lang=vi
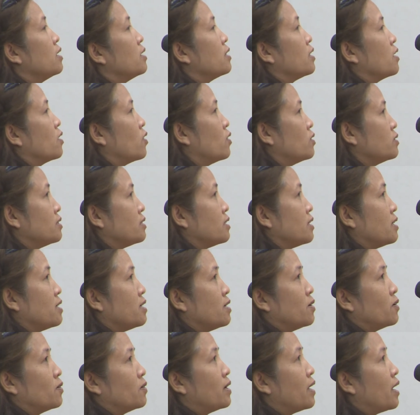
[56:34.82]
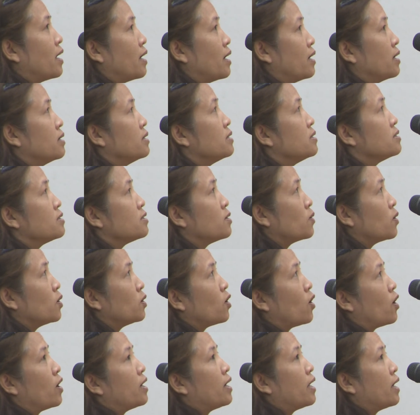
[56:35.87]
Thì con chỉ hiểu là, xong con
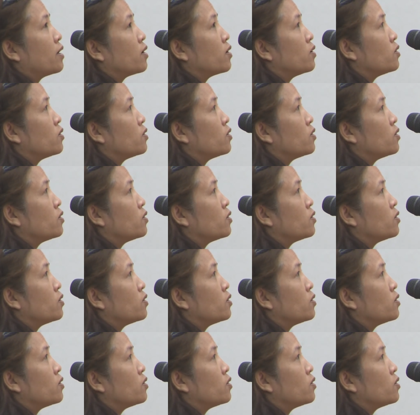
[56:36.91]
hỏi lại,